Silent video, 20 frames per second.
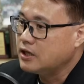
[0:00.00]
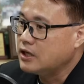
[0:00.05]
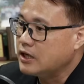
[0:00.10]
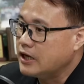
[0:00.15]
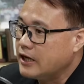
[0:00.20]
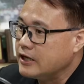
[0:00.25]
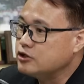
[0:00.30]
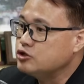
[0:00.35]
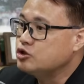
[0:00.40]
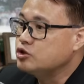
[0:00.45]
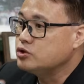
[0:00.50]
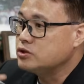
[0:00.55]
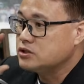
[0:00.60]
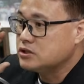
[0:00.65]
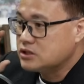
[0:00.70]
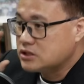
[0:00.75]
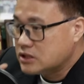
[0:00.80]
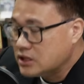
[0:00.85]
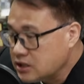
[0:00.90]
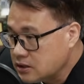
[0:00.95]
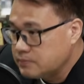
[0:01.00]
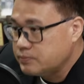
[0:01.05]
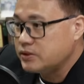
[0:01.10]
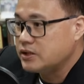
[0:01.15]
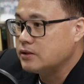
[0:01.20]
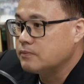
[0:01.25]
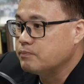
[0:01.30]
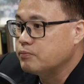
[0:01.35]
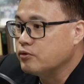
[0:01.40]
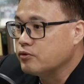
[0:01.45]
来去特
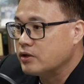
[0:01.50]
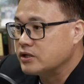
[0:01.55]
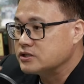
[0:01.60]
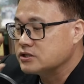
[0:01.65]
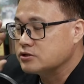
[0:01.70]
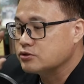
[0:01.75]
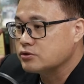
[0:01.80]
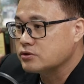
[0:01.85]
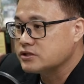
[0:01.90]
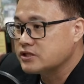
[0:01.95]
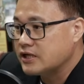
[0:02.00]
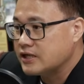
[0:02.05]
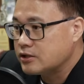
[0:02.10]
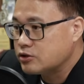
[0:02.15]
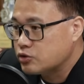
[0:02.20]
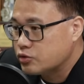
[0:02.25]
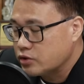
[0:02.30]
别，不管是说在